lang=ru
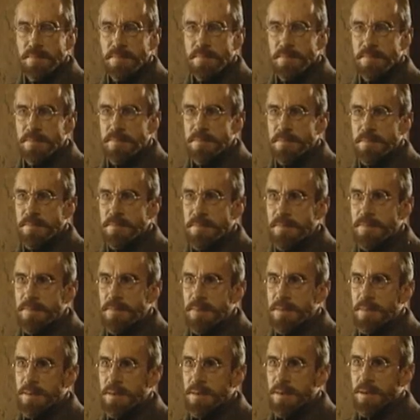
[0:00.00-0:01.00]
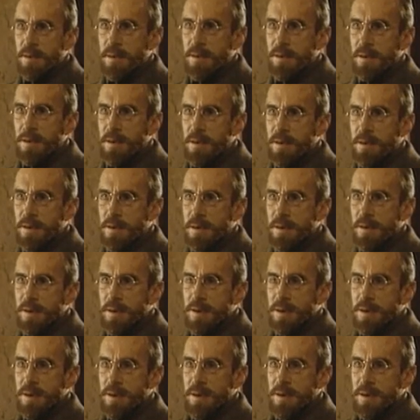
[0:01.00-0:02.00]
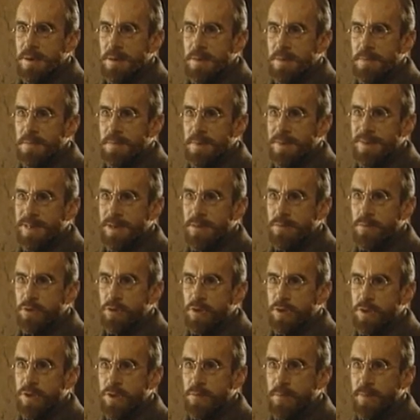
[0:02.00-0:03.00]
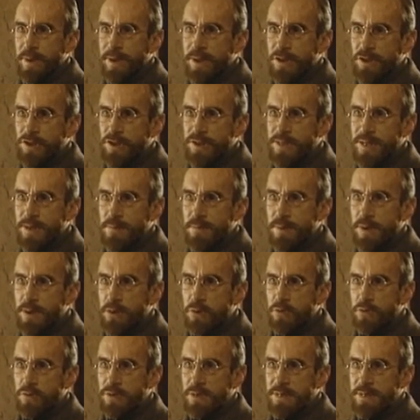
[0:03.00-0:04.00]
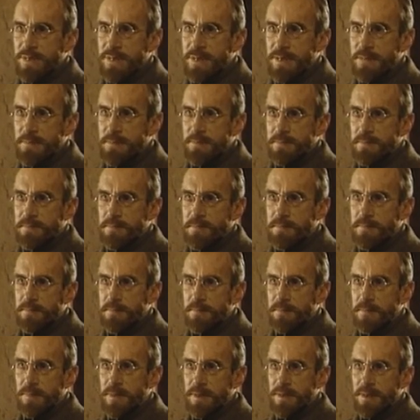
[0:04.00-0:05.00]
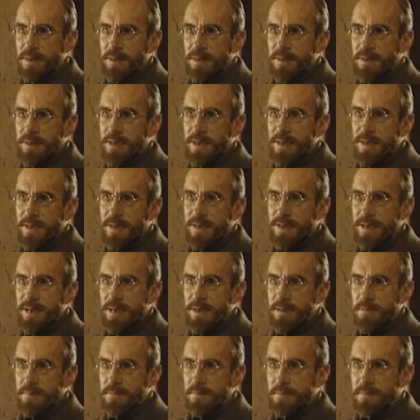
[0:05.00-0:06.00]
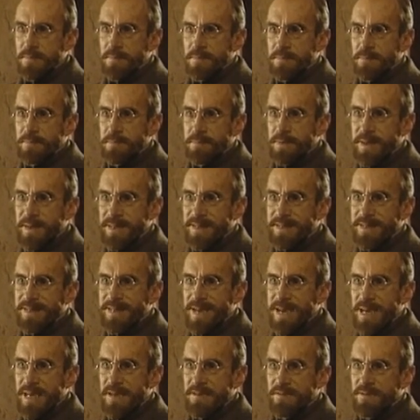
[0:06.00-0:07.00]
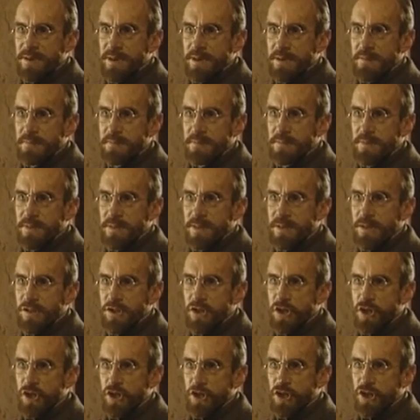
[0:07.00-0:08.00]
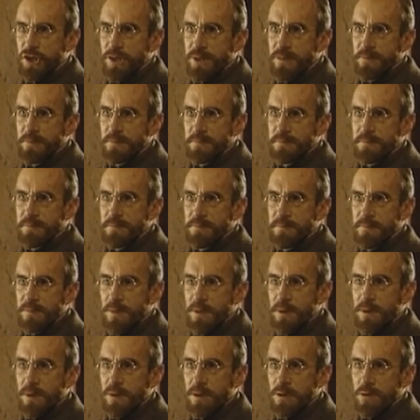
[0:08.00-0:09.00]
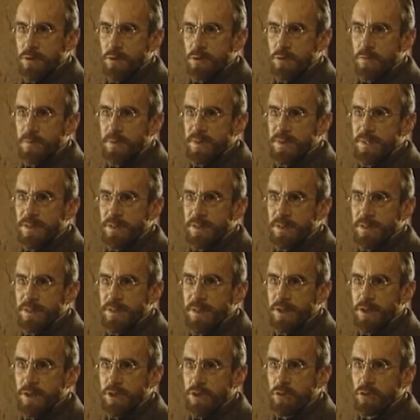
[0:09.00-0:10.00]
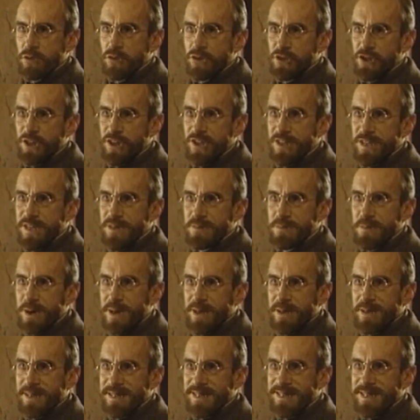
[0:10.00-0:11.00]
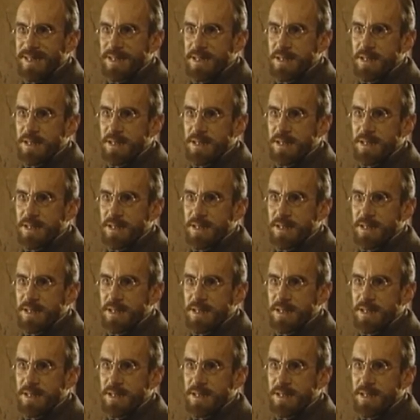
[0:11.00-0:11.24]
в корпусе Красного казачества? Потому что, прочтя Бакунина, Гегеля, Бердяева и Ницше – убедился, что учение Маркса